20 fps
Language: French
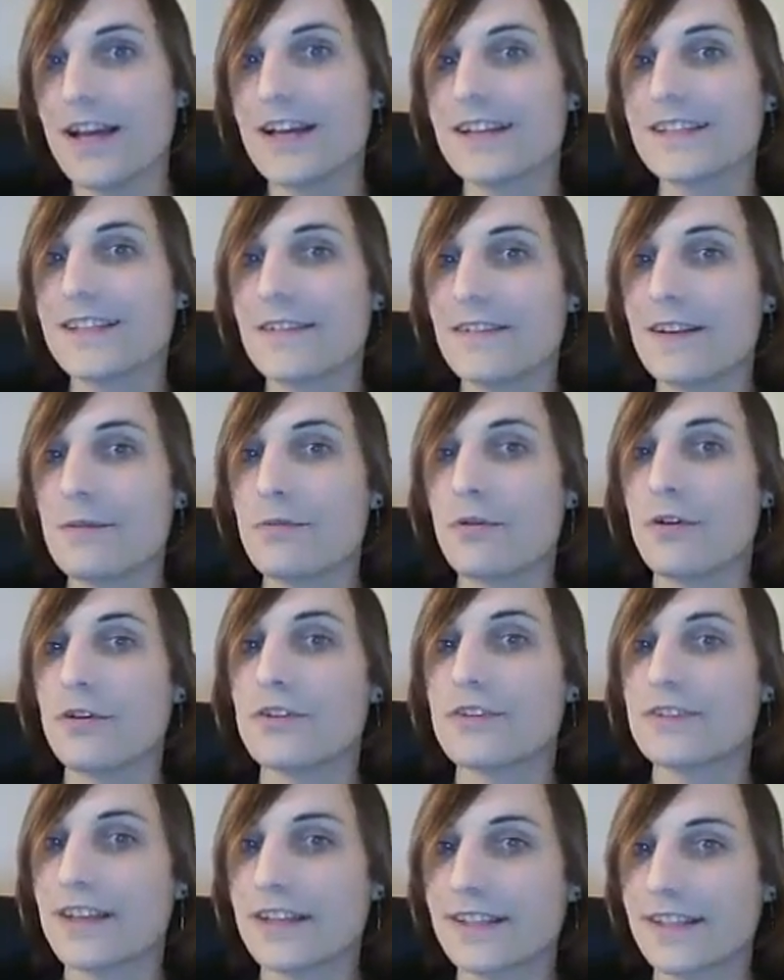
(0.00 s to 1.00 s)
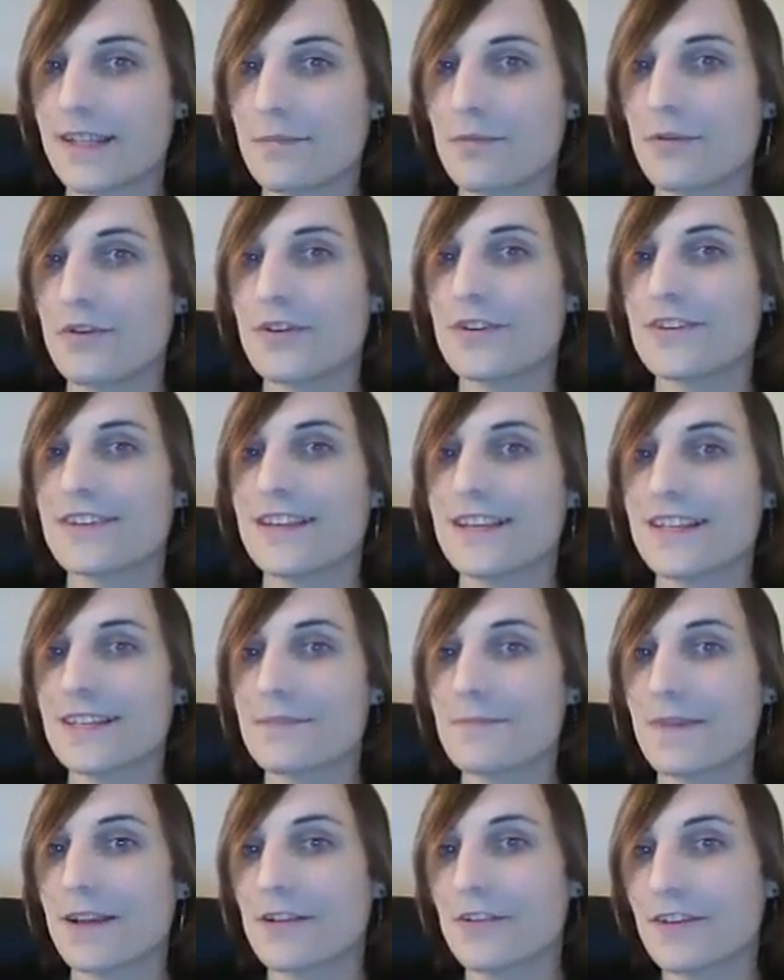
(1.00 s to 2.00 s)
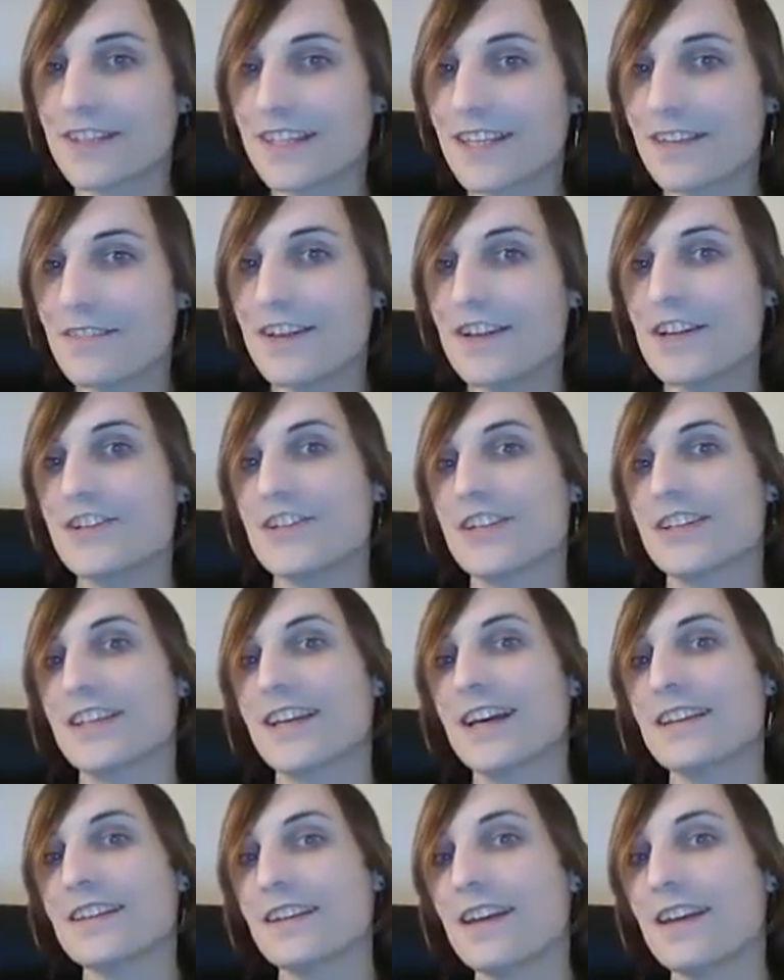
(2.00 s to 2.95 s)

cavalier prend E5, D prend E5 et maintenant cavalier G4